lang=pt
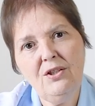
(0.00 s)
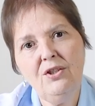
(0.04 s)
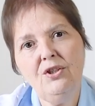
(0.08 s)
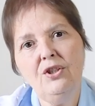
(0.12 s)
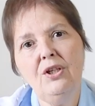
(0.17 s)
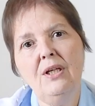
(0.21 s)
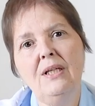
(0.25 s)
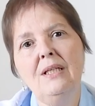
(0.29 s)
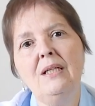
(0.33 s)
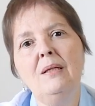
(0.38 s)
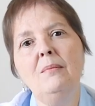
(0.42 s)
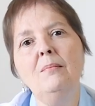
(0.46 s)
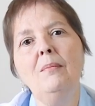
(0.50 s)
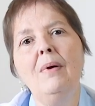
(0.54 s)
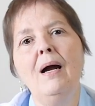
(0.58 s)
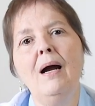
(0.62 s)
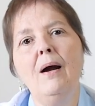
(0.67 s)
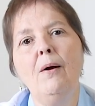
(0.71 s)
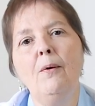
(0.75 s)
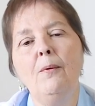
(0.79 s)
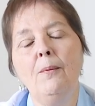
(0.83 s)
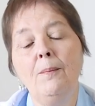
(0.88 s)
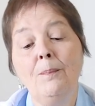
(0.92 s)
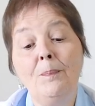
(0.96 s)
este
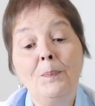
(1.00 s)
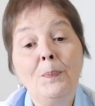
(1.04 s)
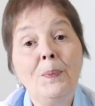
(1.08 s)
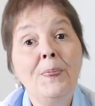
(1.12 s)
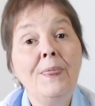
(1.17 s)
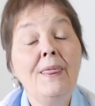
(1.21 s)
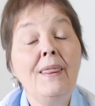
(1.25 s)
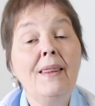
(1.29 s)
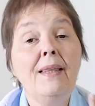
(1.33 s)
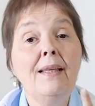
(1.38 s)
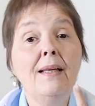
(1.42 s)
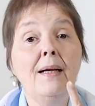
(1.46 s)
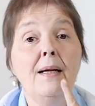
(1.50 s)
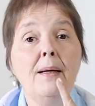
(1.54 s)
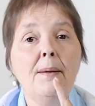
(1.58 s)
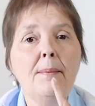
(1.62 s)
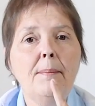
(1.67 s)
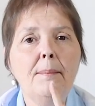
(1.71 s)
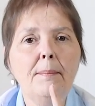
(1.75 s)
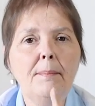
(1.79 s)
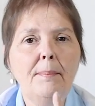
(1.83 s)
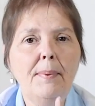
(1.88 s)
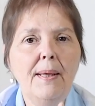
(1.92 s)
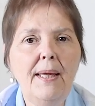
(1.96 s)
animal
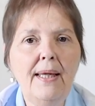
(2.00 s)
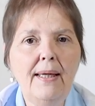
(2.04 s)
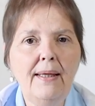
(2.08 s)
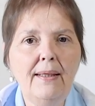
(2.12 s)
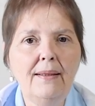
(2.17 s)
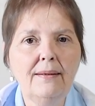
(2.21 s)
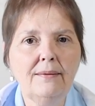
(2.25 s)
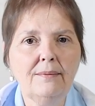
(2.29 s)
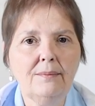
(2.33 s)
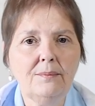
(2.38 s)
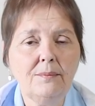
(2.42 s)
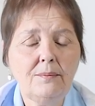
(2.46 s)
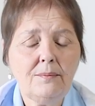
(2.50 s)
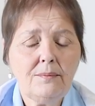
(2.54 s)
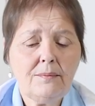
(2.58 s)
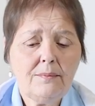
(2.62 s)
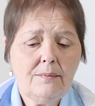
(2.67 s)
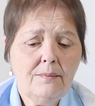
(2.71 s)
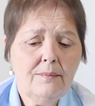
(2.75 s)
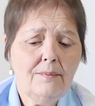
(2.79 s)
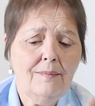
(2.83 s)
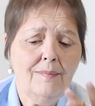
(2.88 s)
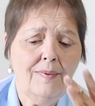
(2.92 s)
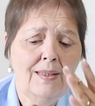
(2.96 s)
também
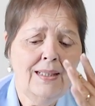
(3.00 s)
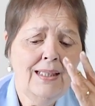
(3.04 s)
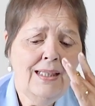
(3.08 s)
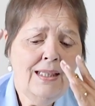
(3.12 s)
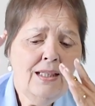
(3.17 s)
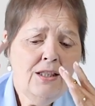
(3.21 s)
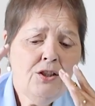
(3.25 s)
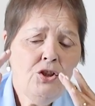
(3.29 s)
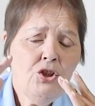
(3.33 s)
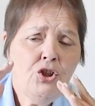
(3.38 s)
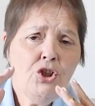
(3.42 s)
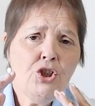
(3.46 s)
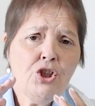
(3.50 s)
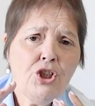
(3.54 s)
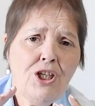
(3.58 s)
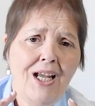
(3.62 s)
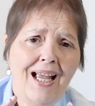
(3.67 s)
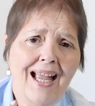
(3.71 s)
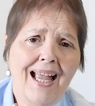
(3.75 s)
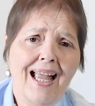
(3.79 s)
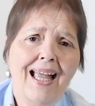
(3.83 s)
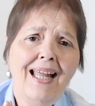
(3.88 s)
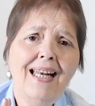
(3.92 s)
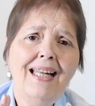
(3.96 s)

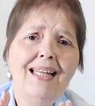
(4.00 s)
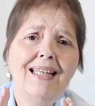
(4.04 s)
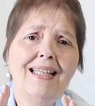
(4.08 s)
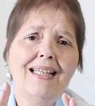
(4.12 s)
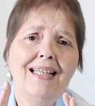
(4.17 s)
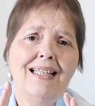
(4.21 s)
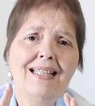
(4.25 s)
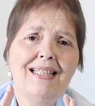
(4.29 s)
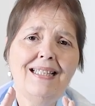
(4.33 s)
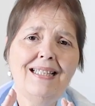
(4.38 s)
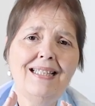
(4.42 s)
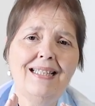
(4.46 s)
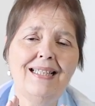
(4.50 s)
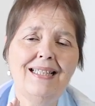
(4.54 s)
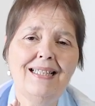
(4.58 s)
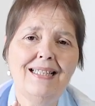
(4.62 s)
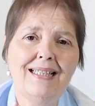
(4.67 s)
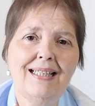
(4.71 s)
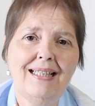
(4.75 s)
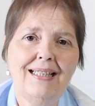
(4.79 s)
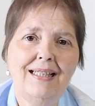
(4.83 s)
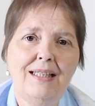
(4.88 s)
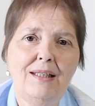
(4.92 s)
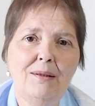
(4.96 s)
gerem
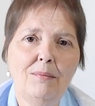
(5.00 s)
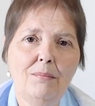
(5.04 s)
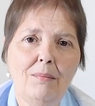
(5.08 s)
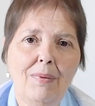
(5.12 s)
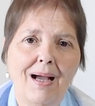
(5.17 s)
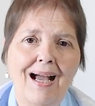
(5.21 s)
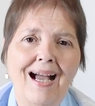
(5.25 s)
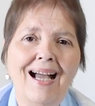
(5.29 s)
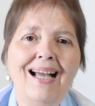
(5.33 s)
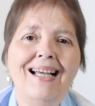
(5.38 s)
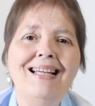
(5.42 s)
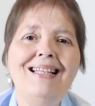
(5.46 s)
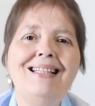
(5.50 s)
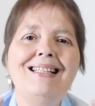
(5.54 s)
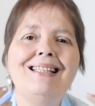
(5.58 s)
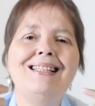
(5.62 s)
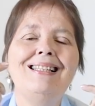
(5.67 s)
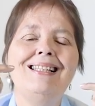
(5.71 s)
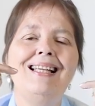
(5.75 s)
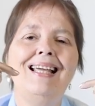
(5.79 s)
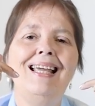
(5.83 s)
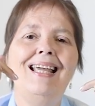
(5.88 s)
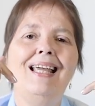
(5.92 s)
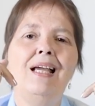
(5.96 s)
esses
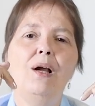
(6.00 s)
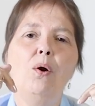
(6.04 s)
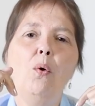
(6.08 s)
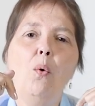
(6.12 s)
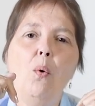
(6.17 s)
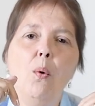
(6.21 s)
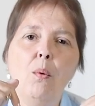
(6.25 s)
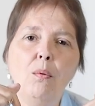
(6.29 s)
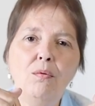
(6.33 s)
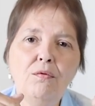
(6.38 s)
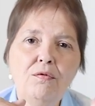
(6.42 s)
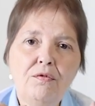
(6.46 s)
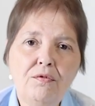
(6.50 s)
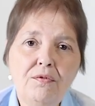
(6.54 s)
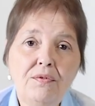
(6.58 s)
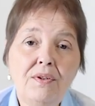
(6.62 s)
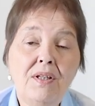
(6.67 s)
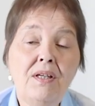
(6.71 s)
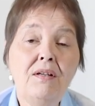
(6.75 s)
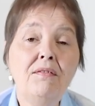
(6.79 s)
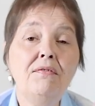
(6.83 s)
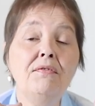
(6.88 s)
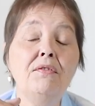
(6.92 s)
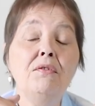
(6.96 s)
animais em
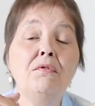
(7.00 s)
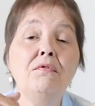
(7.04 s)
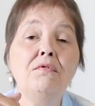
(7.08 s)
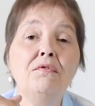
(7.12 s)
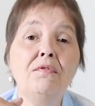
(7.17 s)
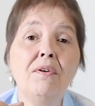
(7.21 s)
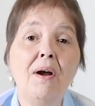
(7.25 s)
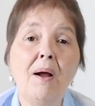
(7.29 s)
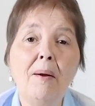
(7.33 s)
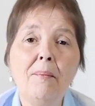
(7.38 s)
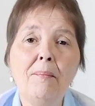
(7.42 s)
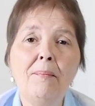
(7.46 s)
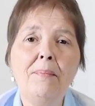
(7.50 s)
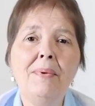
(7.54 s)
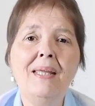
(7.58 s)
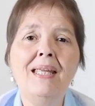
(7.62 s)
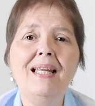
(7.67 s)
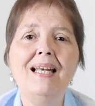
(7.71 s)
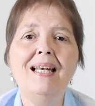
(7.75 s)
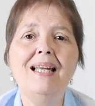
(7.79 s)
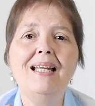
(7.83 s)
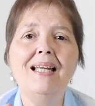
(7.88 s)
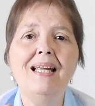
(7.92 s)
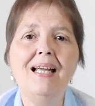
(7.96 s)
convívio
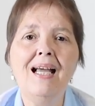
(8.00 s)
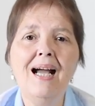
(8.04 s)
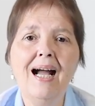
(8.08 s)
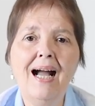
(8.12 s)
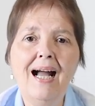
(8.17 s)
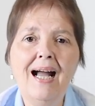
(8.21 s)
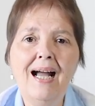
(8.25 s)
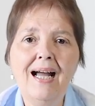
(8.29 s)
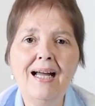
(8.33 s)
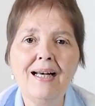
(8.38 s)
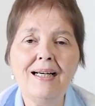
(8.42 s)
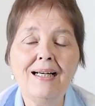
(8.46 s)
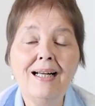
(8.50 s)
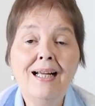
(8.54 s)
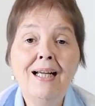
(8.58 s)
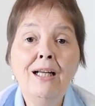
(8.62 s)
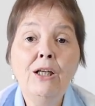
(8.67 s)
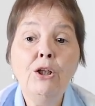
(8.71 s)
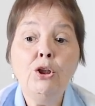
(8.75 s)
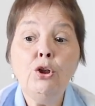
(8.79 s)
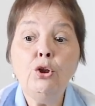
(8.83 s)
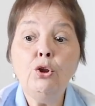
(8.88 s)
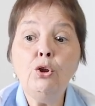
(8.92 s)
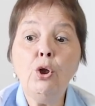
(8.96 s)
familiar.
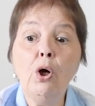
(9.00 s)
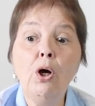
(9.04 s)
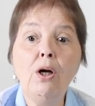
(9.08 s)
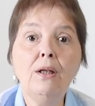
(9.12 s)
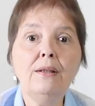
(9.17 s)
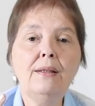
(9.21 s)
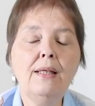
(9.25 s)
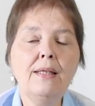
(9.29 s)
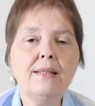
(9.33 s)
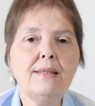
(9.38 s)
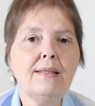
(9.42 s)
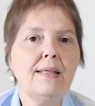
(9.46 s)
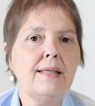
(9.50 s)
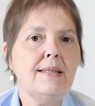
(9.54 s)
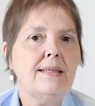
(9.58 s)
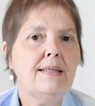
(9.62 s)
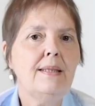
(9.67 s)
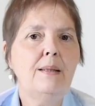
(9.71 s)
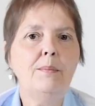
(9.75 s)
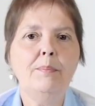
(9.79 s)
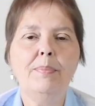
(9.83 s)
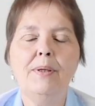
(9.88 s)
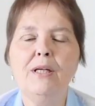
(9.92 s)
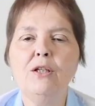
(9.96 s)
Todas as
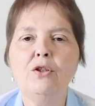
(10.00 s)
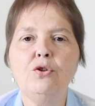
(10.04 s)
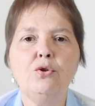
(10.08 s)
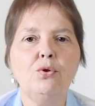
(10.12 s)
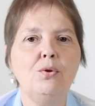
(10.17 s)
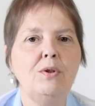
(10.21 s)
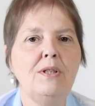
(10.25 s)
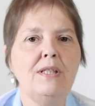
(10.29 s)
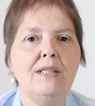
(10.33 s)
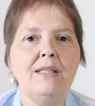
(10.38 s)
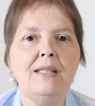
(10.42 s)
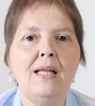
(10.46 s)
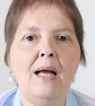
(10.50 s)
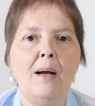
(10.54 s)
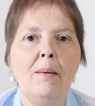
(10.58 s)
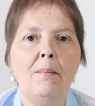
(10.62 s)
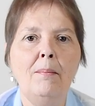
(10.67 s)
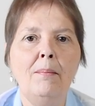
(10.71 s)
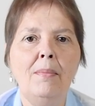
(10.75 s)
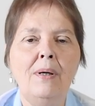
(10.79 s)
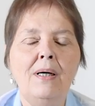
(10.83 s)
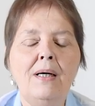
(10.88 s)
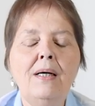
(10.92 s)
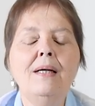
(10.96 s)
impressões da
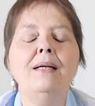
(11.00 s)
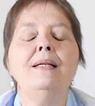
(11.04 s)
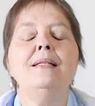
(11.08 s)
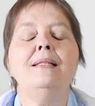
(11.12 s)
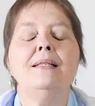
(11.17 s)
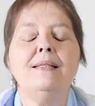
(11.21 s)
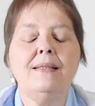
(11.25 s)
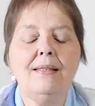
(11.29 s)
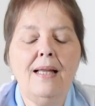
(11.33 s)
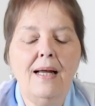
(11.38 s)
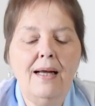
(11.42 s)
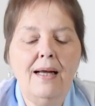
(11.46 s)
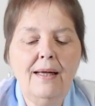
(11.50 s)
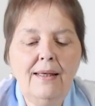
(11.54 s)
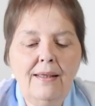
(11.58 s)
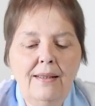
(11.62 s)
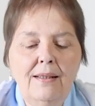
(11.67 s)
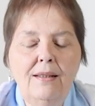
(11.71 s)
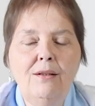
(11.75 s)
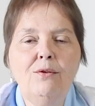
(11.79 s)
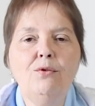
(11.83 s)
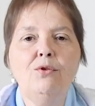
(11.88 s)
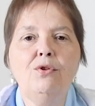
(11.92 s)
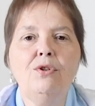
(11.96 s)
mãe
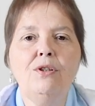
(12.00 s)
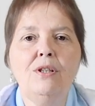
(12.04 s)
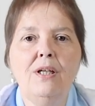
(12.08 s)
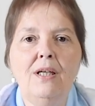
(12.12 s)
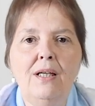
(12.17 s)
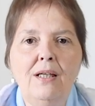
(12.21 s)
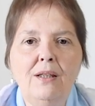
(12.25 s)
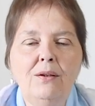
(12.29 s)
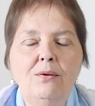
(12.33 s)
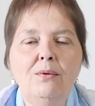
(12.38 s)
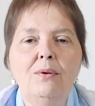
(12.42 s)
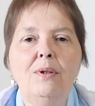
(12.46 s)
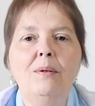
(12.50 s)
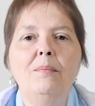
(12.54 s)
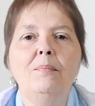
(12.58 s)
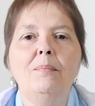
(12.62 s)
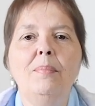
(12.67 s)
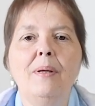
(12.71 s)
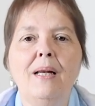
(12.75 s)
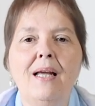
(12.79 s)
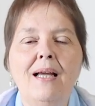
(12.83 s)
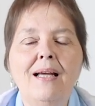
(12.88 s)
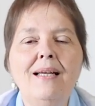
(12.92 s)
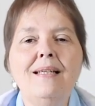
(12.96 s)
estarão sendo
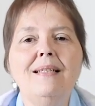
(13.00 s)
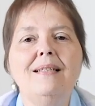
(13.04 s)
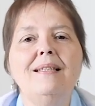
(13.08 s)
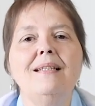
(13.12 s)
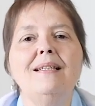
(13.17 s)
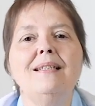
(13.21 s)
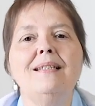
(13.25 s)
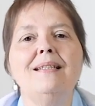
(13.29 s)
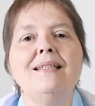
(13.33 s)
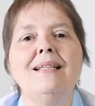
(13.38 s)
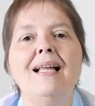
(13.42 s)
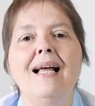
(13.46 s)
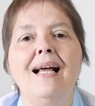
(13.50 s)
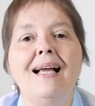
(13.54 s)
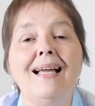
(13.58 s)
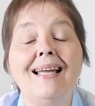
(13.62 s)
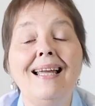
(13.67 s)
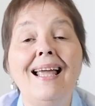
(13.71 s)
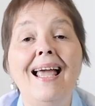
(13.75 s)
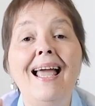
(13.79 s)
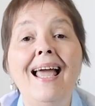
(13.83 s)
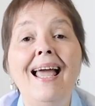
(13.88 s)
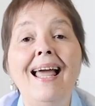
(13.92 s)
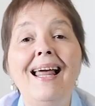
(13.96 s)
impressas
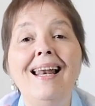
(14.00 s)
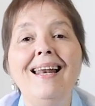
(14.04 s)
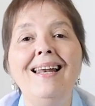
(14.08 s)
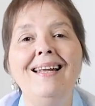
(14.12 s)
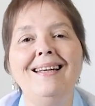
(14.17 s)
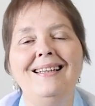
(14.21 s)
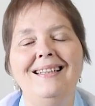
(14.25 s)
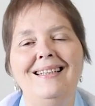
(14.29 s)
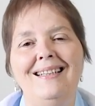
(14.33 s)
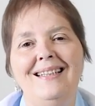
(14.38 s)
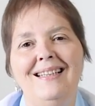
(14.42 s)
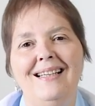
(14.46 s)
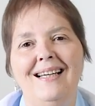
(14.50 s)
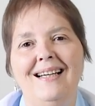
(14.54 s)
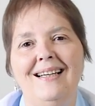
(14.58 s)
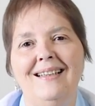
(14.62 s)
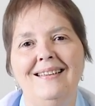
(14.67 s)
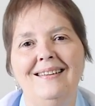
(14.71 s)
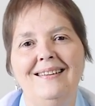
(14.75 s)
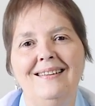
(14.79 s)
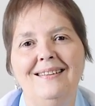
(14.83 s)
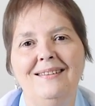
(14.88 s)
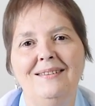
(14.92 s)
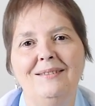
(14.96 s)
naquela
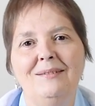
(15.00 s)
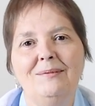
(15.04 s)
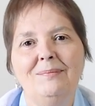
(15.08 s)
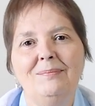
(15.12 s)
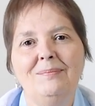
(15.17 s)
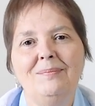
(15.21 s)
ninhada.